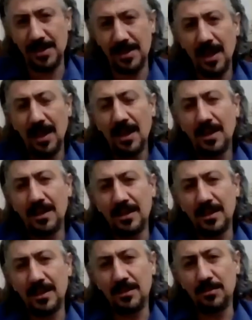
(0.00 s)
biz
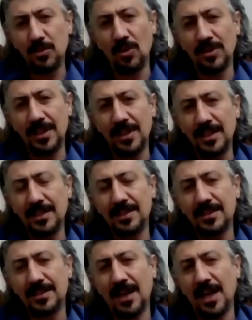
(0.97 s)
e, bu
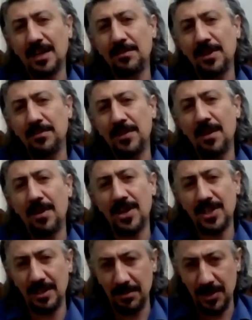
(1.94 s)
olayı takip etmeye
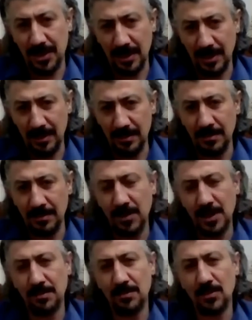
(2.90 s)
başlamıştık.
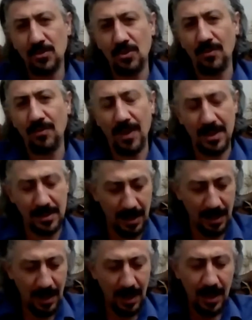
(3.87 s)
Bizim çok
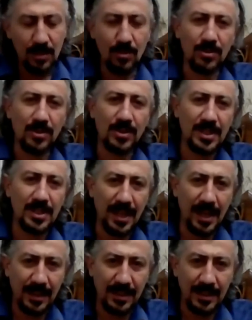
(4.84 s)
fazla yurt dışı
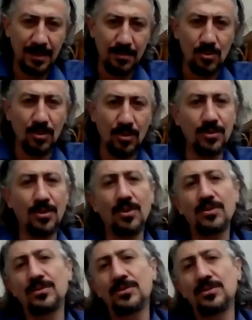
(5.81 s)
seyahatlerimiz
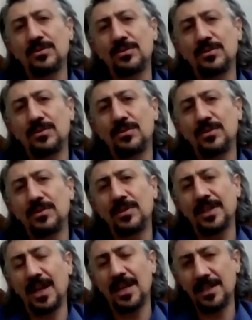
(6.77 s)
oluyor.
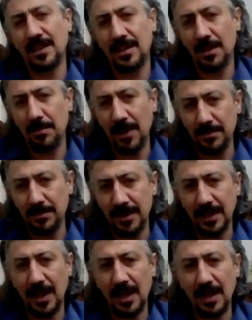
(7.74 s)
E, ihracat
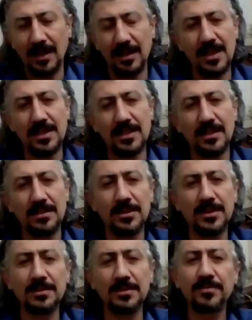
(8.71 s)
departmanındaki
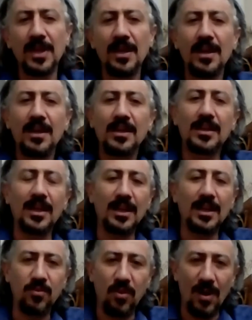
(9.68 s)
arkadaşlarımız
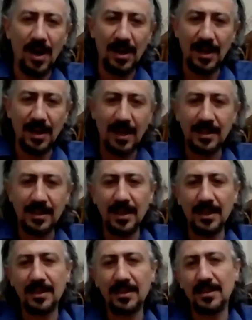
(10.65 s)
gerek fuarlar
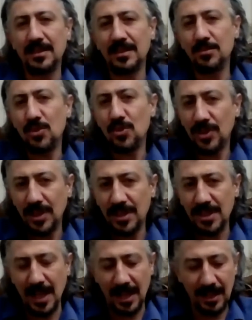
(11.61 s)
gerek e, müşteri
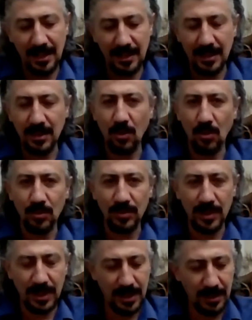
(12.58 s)
ziyaretleri
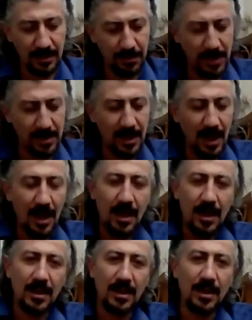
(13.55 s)
olduğu için biz
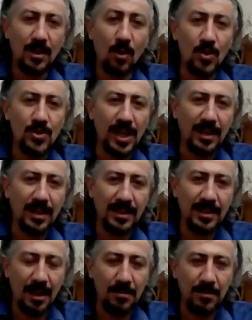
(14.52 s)
e, Ocak
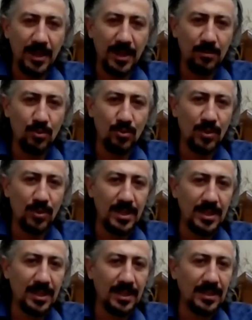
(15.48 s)
ayından beri bu
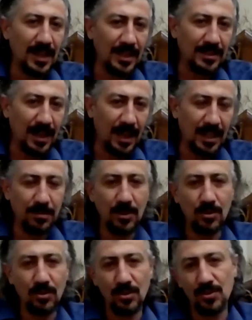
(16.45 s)
süreci yakından takip
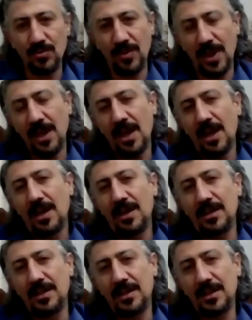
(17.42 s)
ediyoruz ve
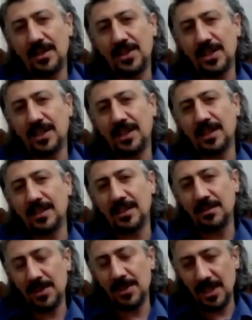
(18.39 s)
e,
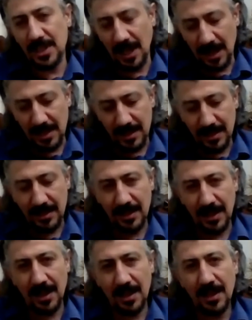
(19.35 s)
şirketlerimiz
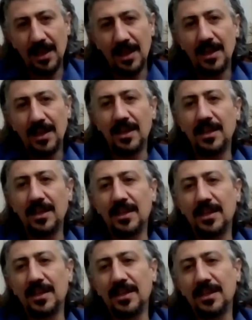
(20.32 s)
içerisinde e,
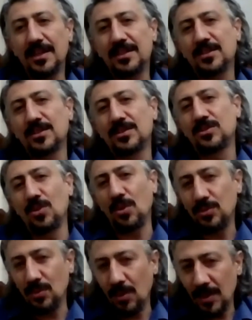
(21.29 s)

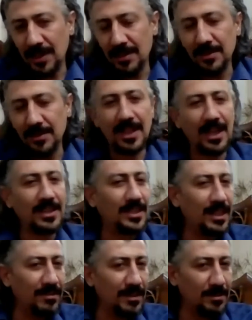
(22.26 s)
doktorlarımızdan,
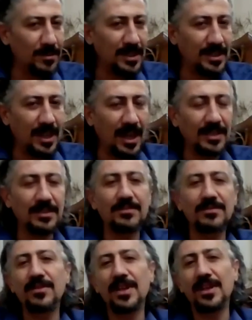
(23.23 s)

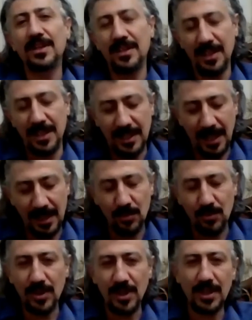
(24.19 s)
çevremizden ve internet
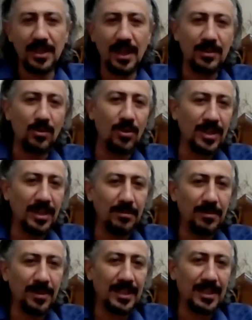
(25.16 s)
üzerinden
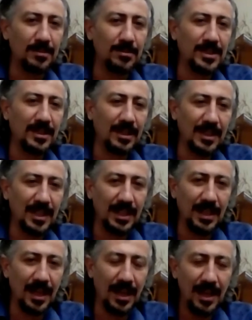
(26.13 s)
öğrenebildiklerimiz
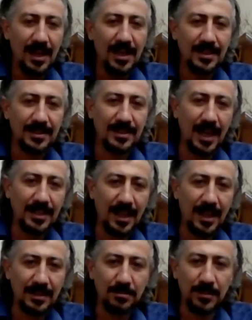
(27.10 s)
kadarıyla
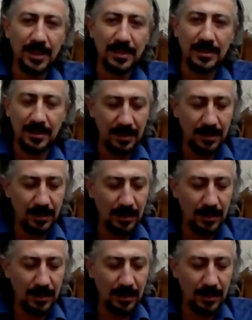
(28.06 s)
zaten biz e,